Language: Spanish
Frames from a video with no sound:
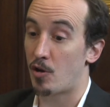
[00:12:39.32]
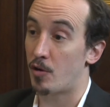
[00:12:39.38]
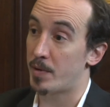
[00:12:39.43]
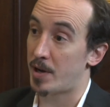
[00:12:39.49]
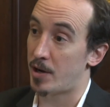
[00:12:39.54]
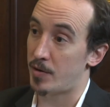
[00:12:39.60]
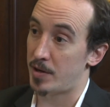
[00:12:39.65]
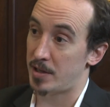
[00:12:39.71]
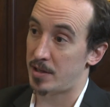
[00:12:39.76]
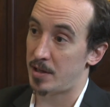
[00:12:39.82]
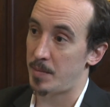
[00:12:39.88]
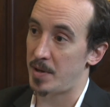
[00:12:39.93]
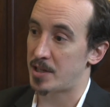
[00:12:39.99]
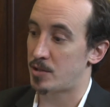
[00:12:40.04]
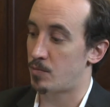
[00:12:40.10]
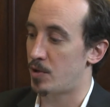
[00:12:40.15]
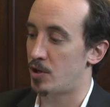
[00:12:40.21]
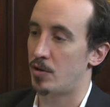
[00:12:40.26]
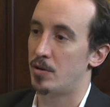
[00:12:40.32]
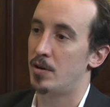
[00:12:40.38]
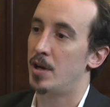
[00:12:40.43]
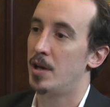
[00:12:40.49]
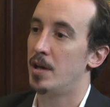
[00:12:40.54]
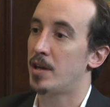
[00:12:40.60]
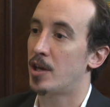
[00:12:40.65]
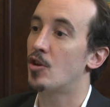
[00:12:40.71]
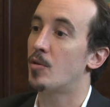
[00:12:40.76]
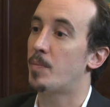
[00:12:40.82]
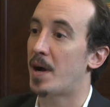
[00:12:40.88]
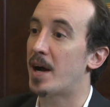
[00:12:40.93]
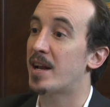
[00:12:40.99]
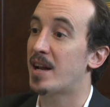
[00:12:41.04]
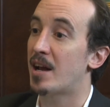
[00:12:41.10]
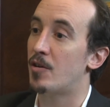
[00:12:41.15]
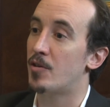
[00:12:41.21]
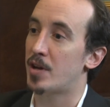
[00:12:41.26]
cobraron este mes, bueno, quiero
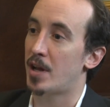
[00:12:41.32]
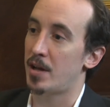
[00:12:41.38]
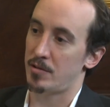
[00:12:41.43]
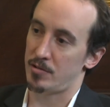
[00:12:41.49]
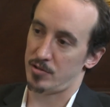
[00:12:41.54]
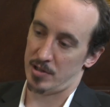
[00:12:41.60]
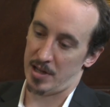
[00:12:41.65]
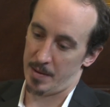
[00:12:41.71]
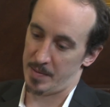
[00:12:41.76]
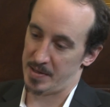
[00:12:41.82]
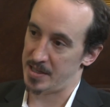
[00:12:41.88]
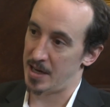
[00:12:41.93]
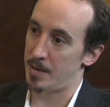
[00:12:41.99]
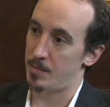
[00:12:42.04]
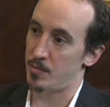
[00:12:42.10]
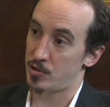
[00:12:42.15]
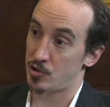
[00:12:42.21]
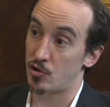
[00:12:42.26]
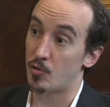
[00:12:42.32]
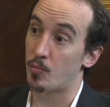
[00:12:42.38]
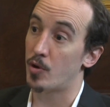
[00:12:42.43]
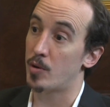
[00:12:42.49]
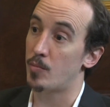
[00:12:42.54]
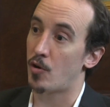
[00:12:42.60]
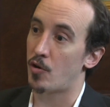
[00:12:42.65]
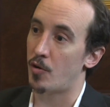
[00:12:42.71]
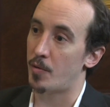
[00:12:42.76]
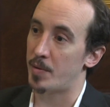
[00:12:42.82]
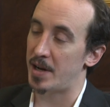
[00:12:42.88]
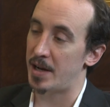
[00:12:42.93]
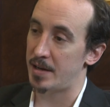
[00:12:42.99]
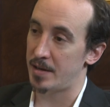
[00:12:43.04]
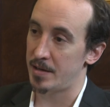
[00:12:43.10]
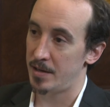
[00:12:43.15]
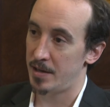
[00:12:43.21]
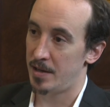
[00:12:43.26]
pagar ahora, le avisamos, no pudimos
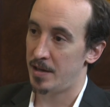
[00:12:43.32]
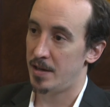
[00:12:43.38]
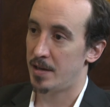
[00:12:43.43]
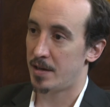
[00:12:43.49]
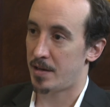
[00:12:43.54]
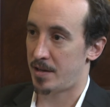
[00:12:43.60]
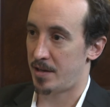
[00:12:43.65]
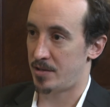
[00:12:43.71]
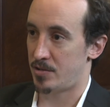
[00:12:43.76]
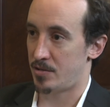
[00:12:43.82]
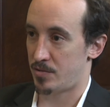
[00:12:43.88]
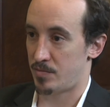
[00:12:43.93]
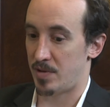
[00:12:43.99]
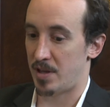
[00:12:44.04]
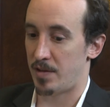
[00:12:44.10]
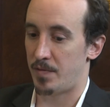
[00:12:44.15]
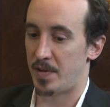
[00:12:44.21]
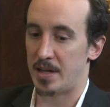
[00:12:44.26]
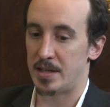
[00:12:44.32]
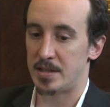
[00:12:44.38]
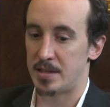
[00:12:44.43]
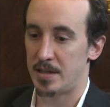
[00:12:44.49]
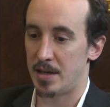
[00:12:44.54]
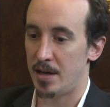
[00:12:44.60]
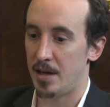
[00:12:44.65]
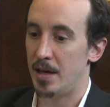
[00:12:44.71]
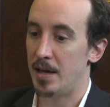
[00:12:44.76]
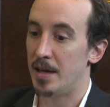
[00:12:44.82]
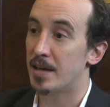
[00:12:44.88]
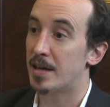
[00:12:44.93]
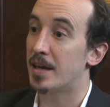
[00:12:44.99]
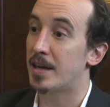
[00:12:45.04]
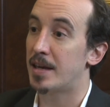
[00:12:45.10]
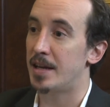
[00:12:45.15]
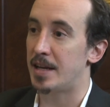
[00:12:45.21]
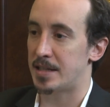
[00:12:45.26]
cobrar, que eso es una diferencia,
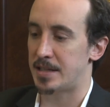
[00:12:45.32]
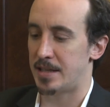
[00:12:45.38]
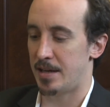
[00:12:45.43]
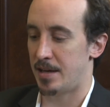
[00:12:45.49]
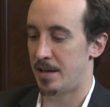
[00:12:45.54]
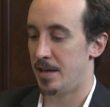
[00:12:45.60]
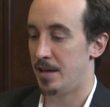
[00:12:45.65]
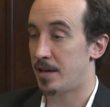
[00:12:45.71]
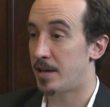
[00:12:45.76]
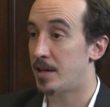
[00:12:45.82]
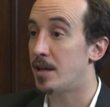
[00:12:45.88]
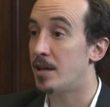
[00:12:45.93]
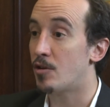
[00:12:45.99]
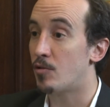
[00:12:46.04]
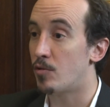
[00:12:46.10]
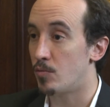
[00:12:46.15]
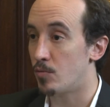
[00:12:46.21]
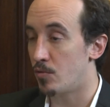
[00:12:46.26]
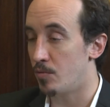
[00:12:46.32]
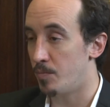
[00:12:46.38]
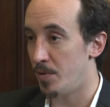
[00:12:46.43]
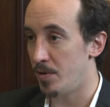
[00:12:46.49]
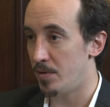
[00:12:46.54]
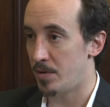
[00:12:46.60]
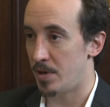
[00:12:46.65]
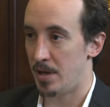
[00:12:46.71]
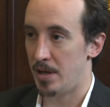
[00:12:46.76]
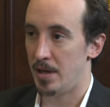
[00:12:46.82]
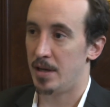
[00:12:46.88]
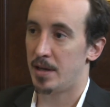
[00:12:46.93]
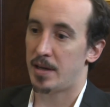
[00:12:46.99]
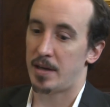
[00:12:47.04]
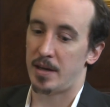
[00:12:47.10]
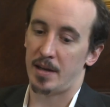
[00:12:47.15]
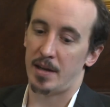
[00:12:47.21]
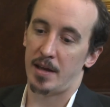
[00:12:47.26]
¿qué quiere hacer? ¿Quiere ir con un cupón?
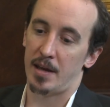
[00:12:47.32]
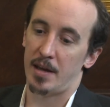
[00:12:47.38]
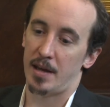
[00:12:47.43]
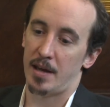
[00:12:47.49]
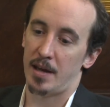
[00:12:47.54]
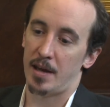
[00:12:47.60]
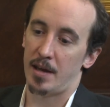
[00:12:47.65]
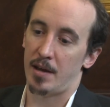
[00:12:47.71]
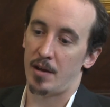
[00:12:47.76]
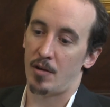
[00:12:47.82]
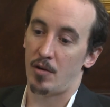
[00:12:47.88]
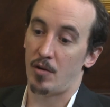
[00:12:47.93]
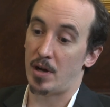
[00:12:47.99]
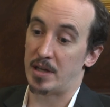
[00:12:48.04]
¿Quiere,